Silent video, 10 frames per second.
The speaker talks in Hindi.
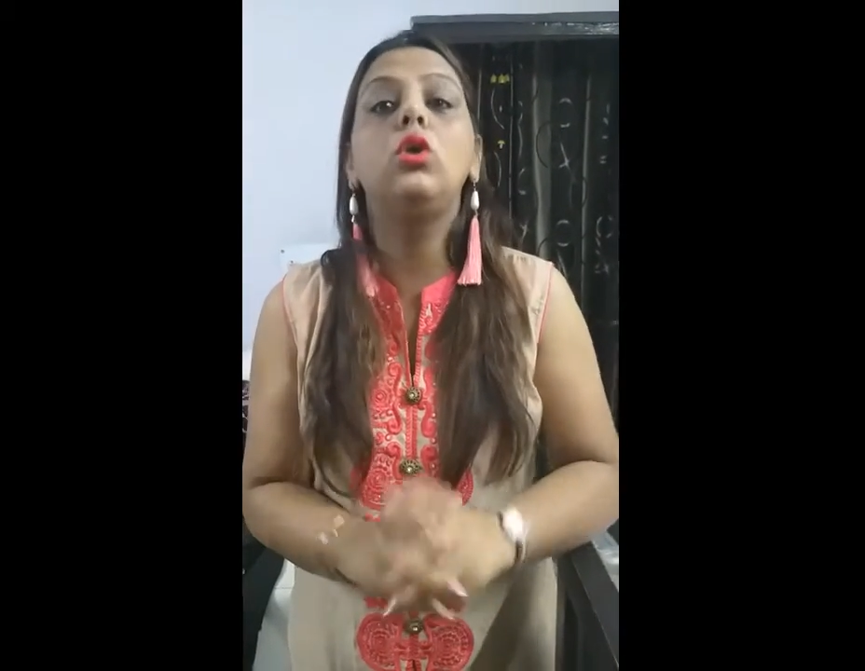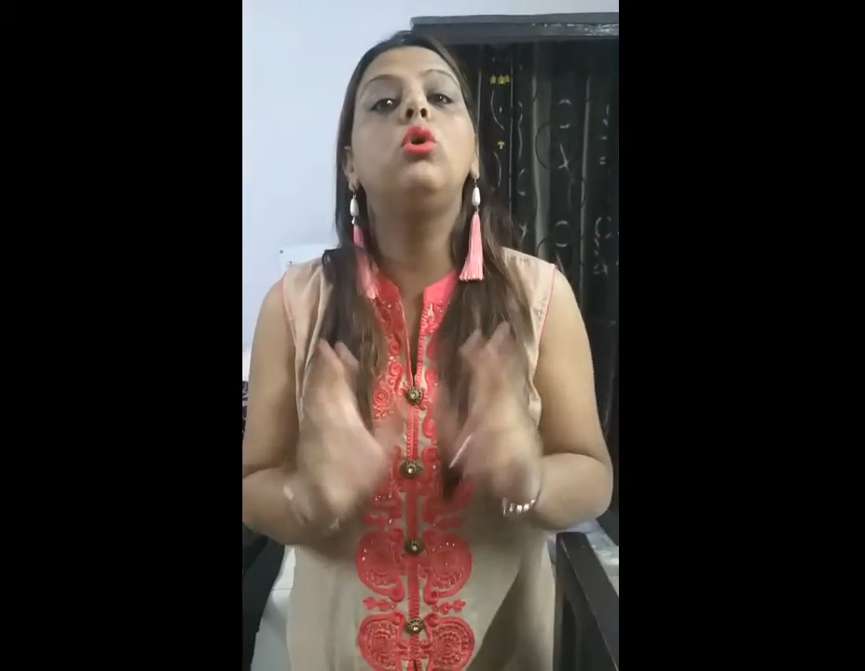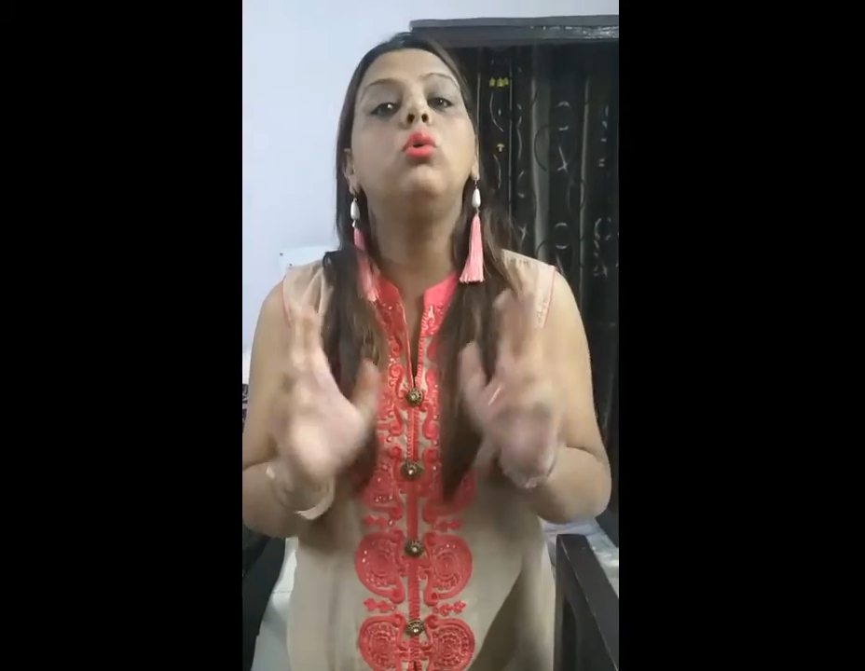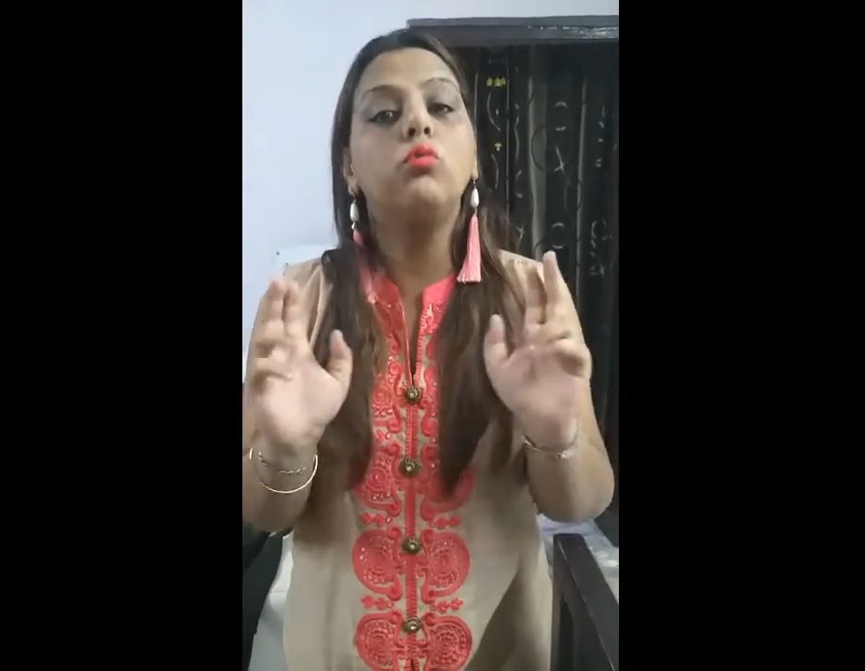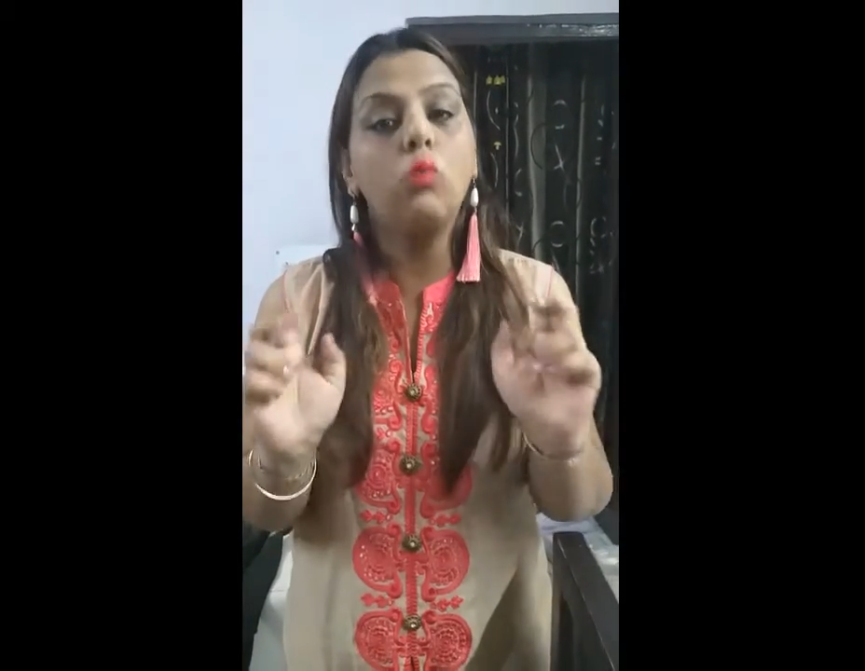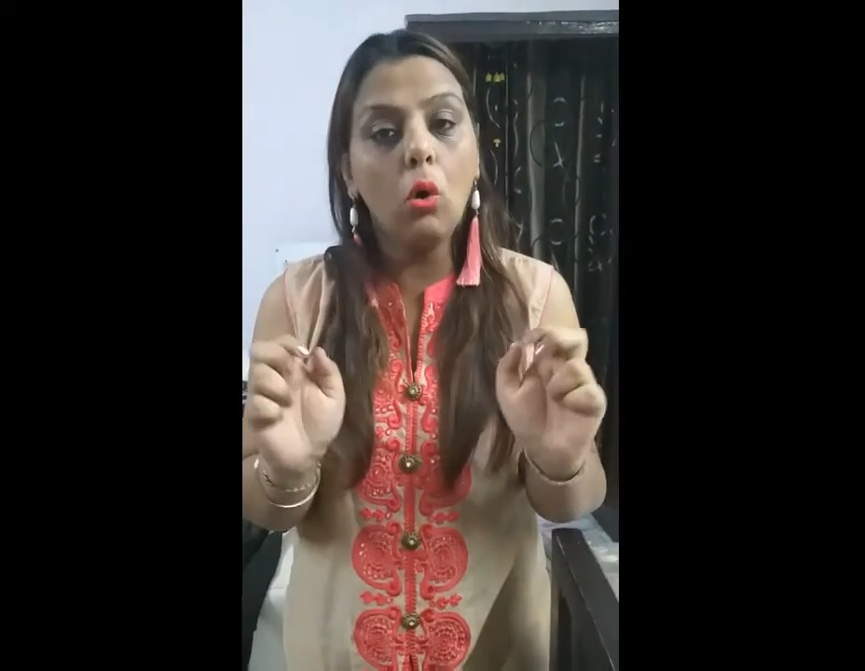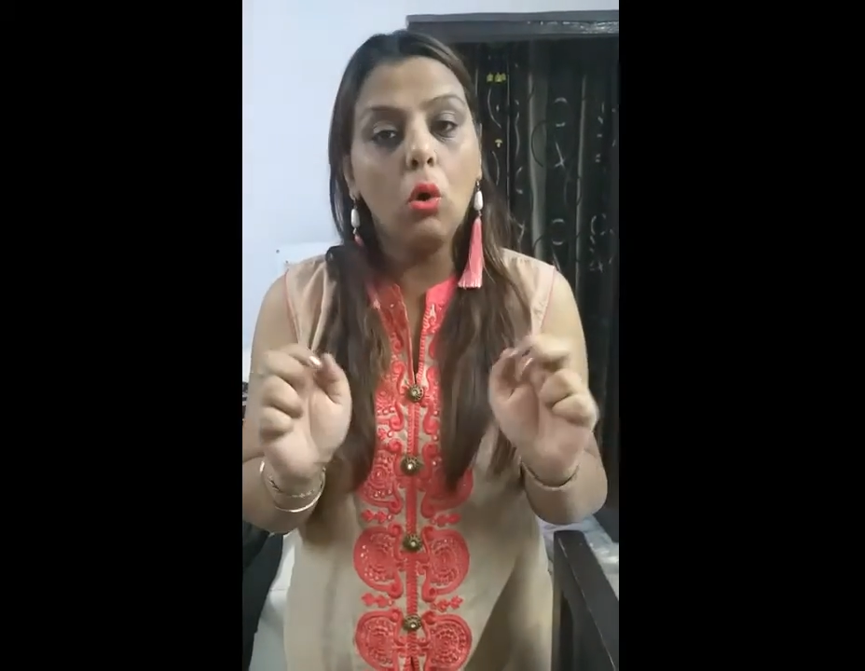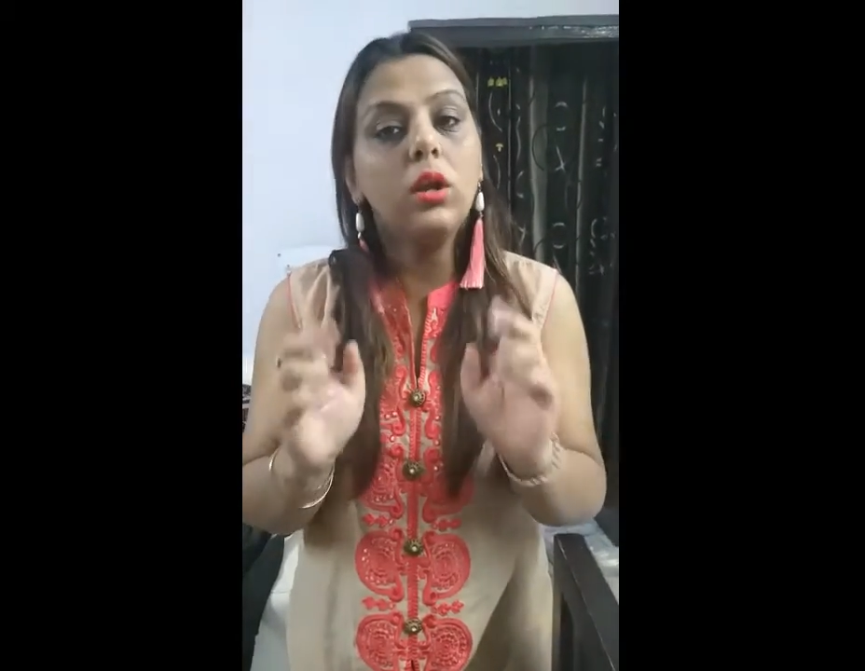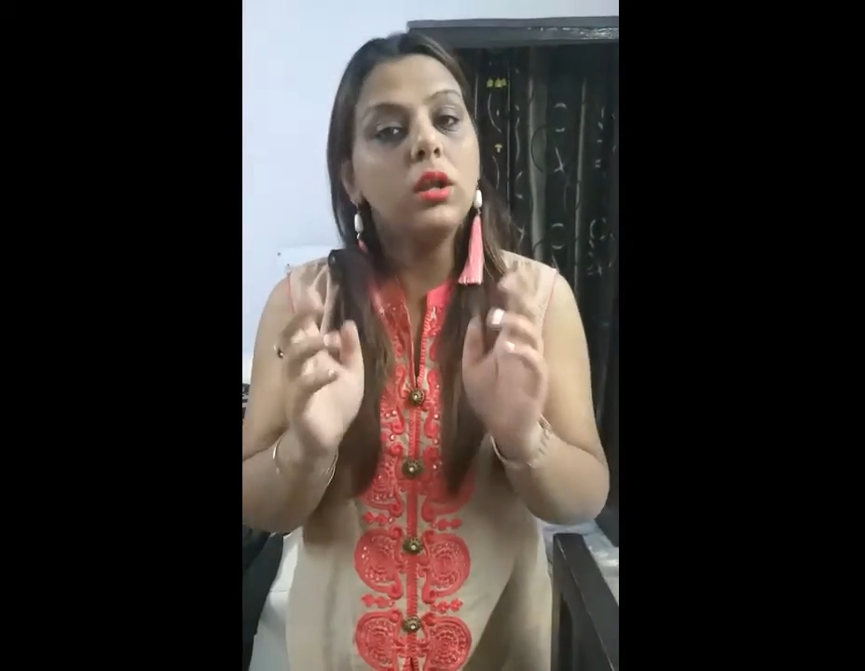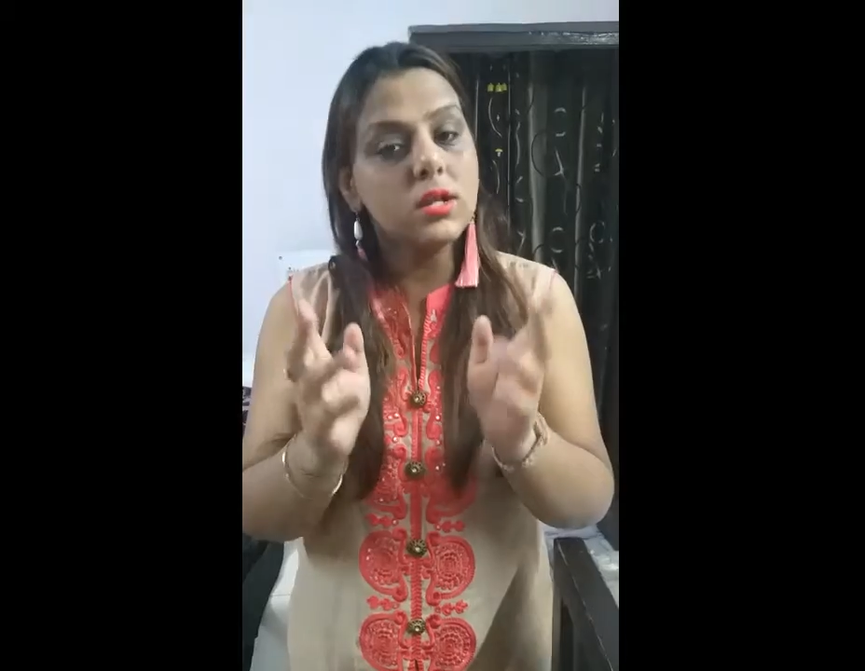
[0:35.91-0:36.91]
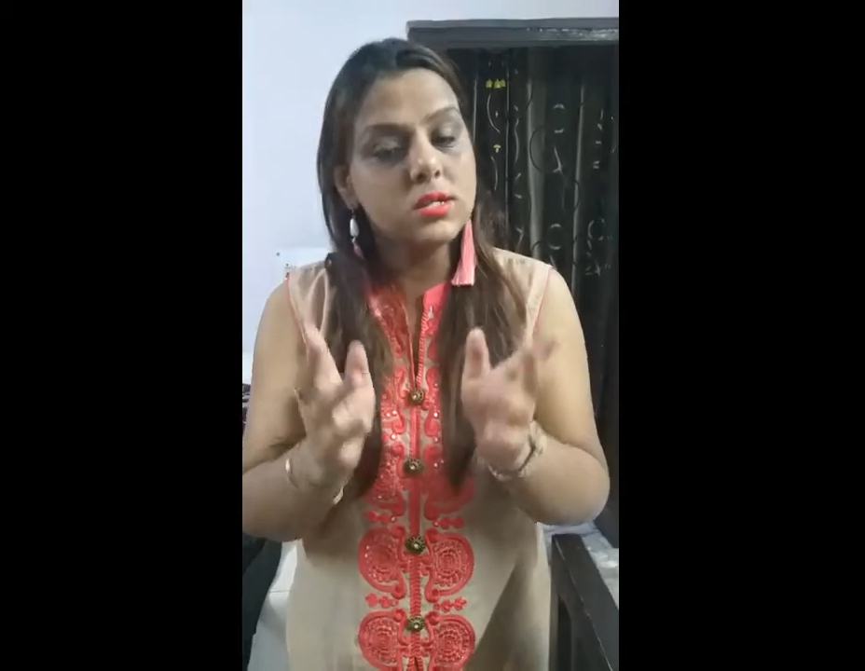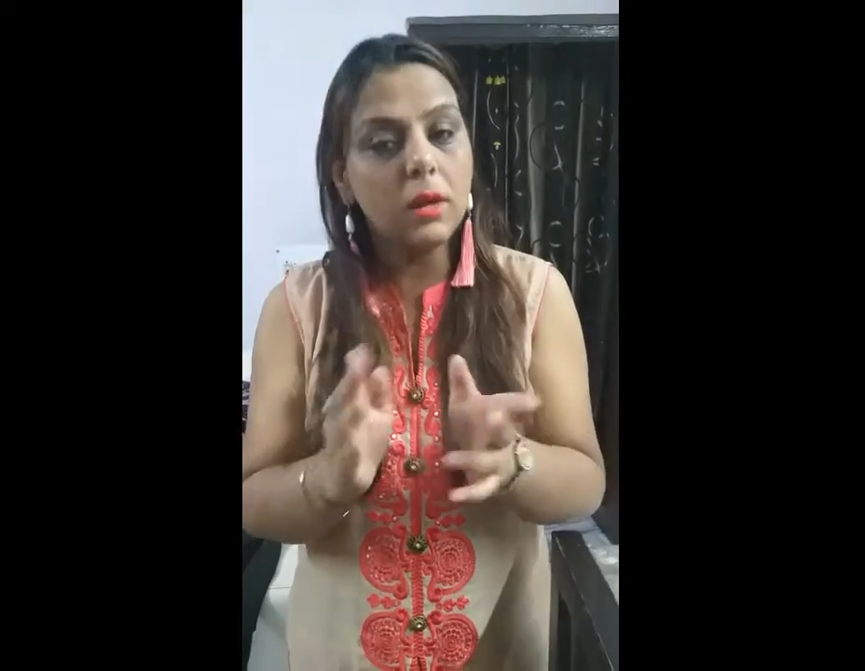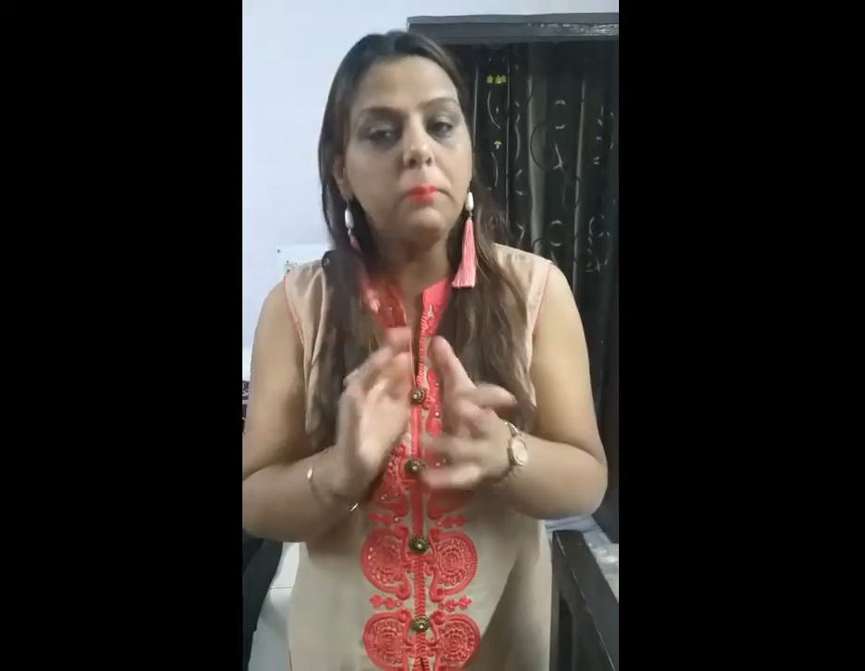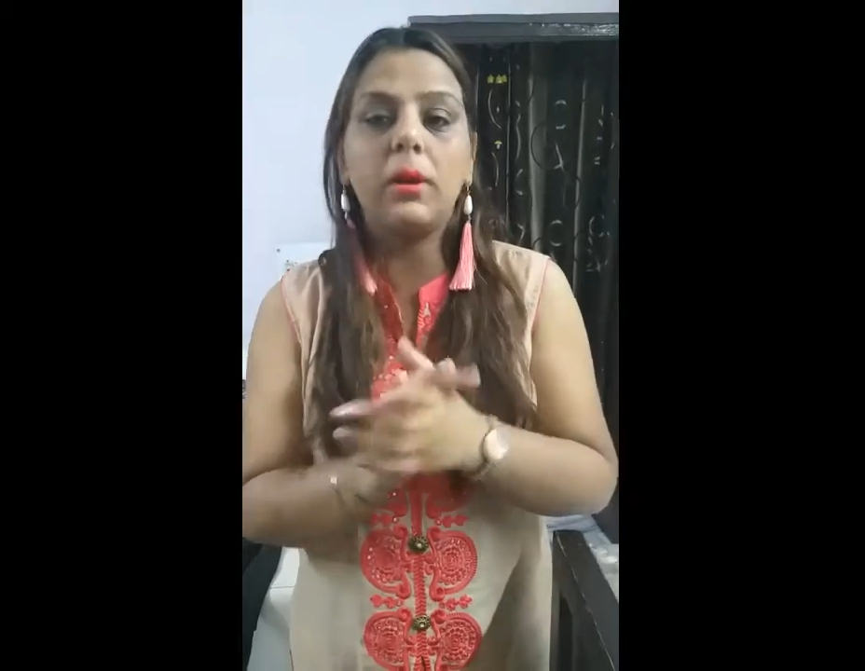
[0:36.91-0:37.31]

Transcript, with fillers: टू वोट इज़ आर